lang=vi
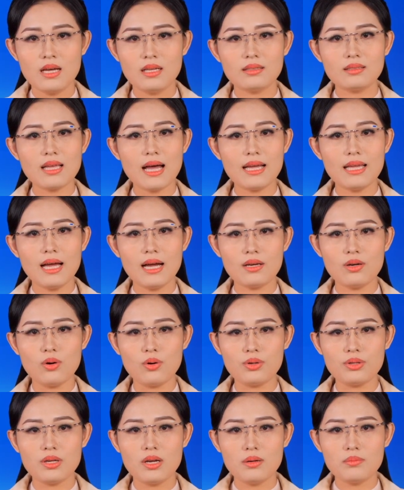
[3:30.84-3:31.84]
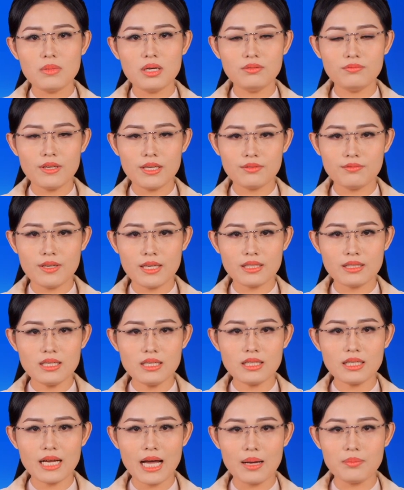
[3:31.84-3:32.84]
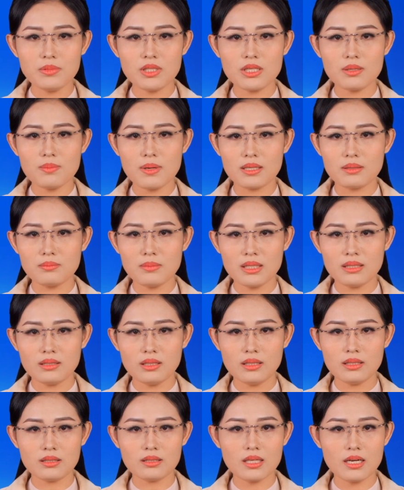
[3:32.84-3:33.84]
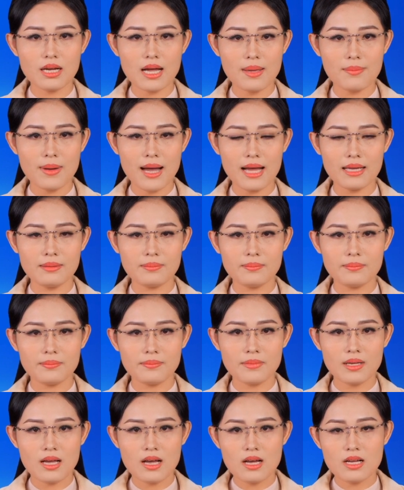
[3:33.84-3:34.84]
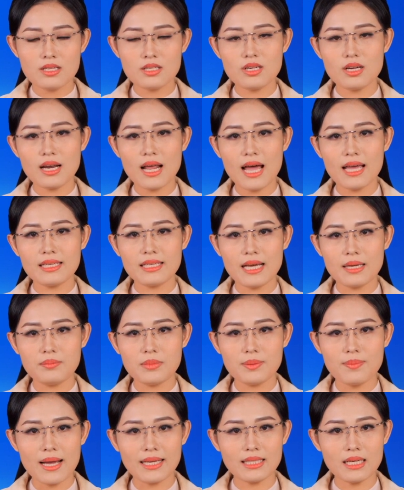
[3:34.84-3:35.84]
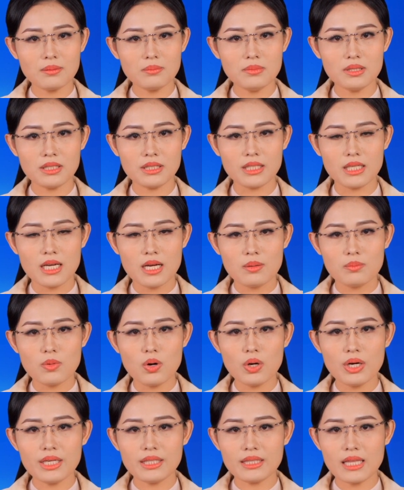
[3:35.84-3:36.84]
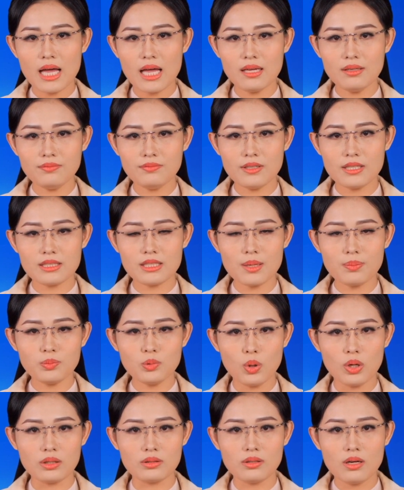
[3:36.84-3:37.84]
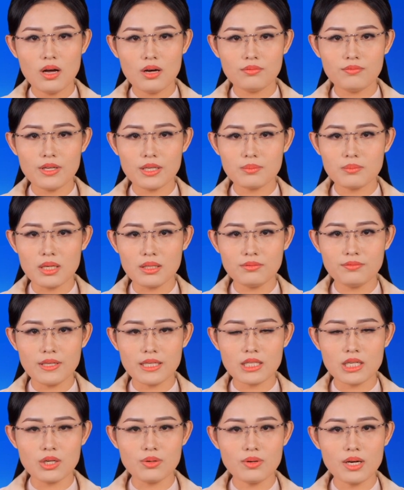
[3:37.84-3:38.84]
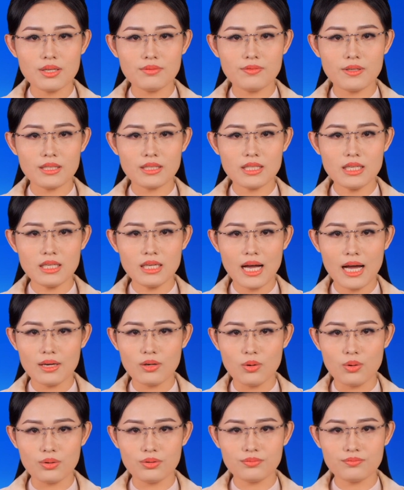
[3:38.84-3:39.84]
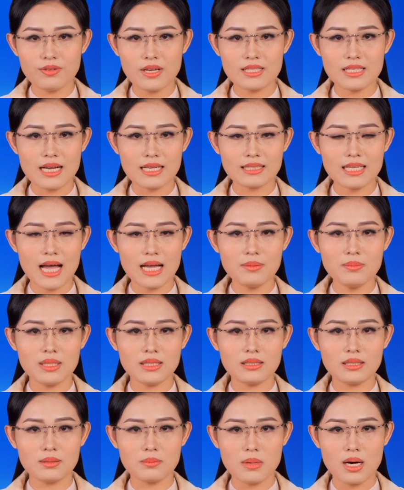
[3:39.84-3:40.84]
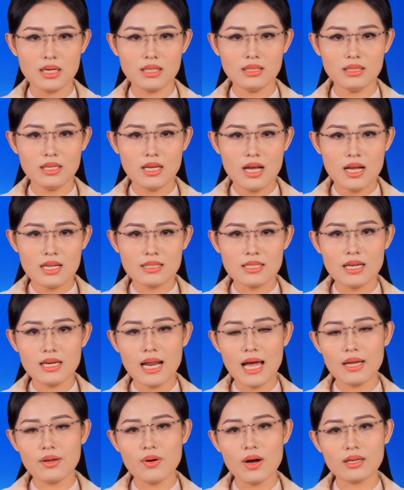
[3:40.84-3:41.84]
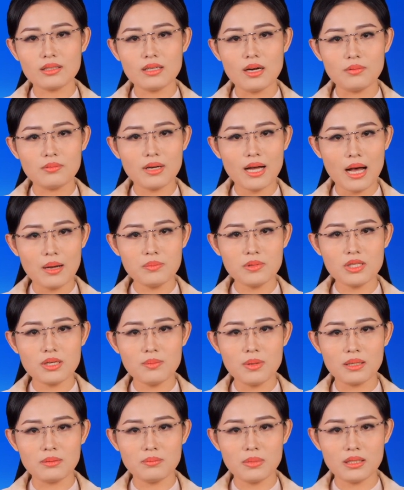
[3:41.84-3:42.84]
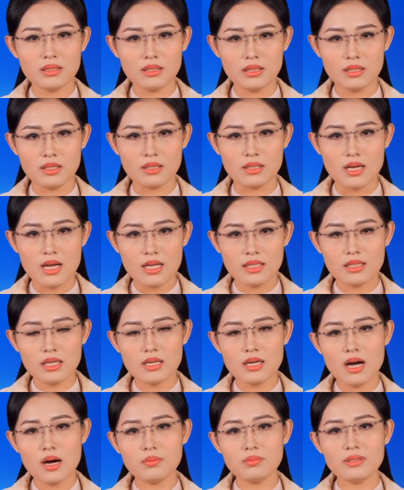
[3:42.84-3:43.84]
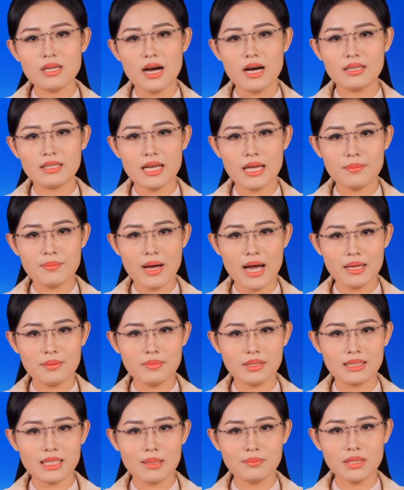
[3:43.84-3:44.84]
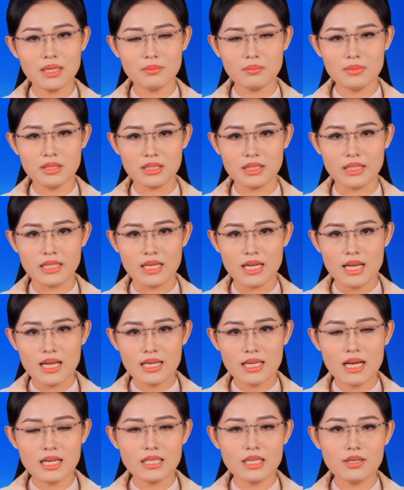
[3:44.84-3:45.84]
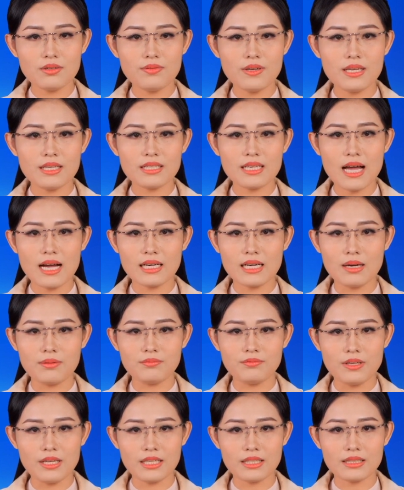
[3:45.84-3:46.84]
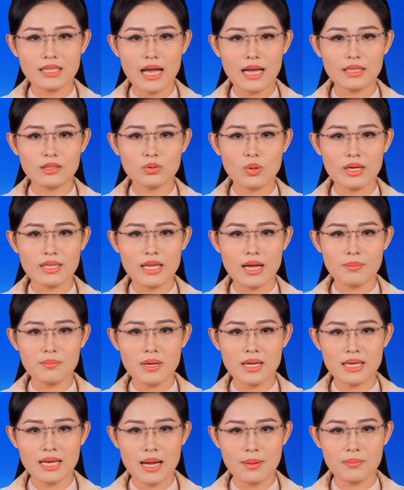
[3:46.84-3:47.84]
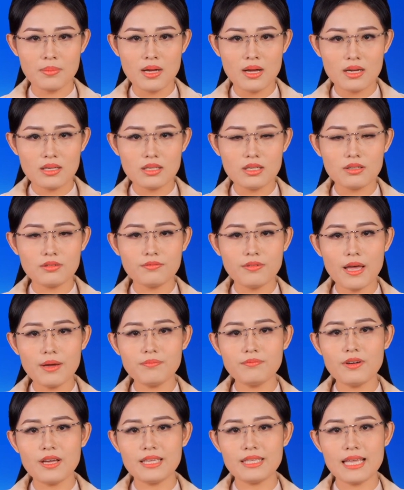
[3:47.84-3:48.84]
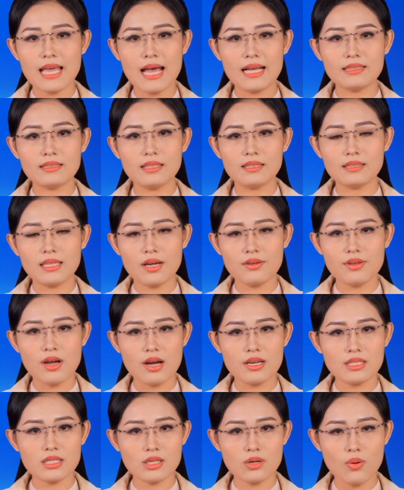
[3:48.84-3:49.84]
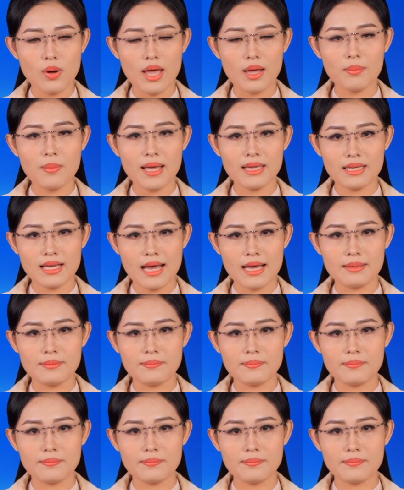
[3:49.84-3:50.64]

Tại Hà Nội, Bệnh viện Việt Đức khám chữa bệnh bình thường từ ngày mai. Trưa nay ngày mười bảy tháng mười, Bộ Y tế vừa chấp thuận việc Bệnh viện Hữu nghị Việt Đức Hà Nội về trạng thái bình thường mới, trở lại hoạt động khám chữa bệnh bình thường từ không giờ ngày mai mười tám tháng mười. Các nhân viên đang làm việc tại tòa nhà B năm được phép về nhà tự theo dõi sức khỏe bảy ngày.